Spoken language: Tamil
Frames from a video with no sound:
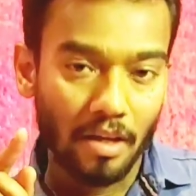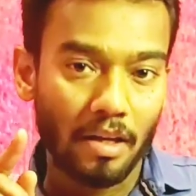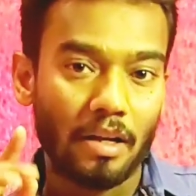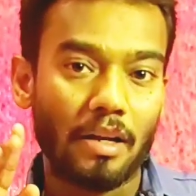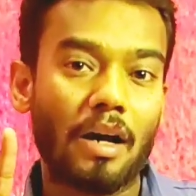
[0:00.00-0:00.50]

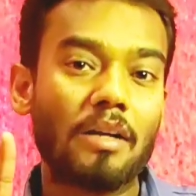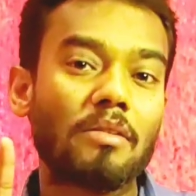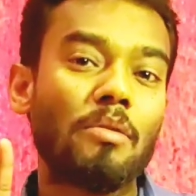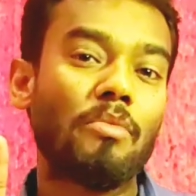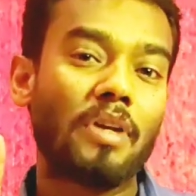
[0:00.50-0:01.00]

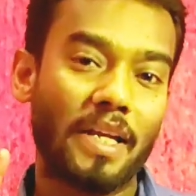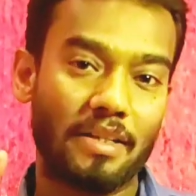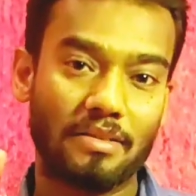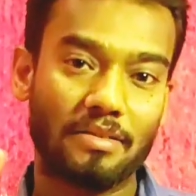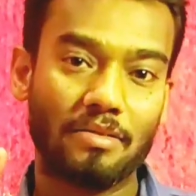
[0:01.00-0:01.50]
நான்கு முறை
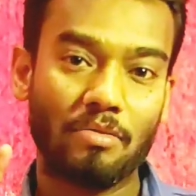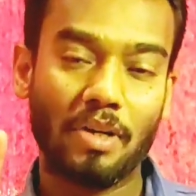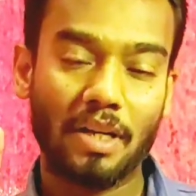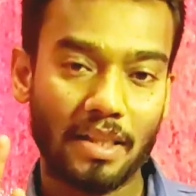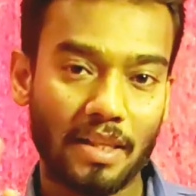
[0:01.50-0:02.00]

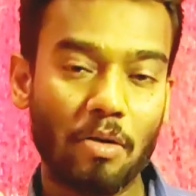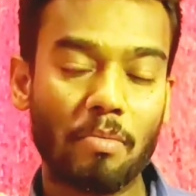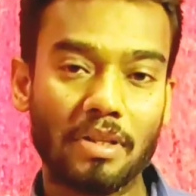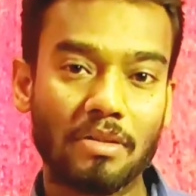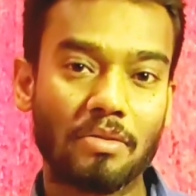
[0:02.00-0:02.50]
உங்களுக்கு
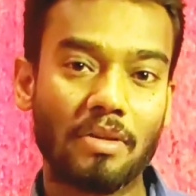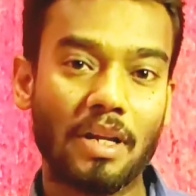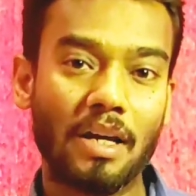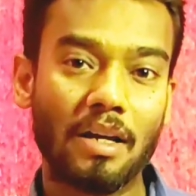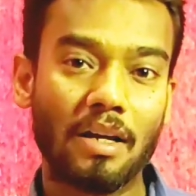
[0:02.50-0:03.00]
தேவைப்படுதுன்னு
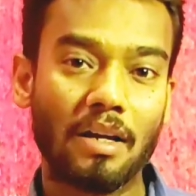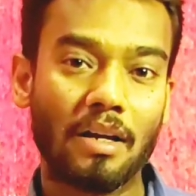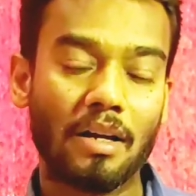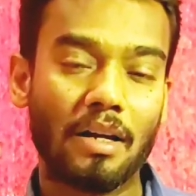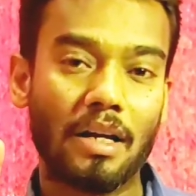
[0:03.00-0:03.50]
சொன்னால்
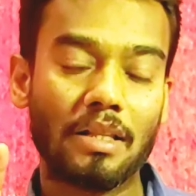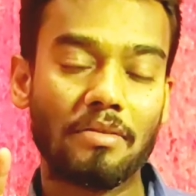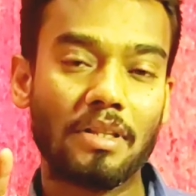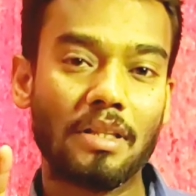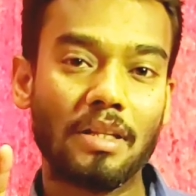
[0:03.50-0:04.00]
அது
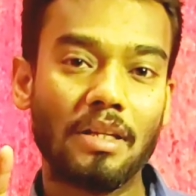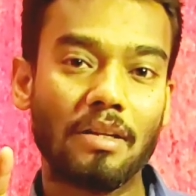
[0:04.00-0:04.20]
வந்து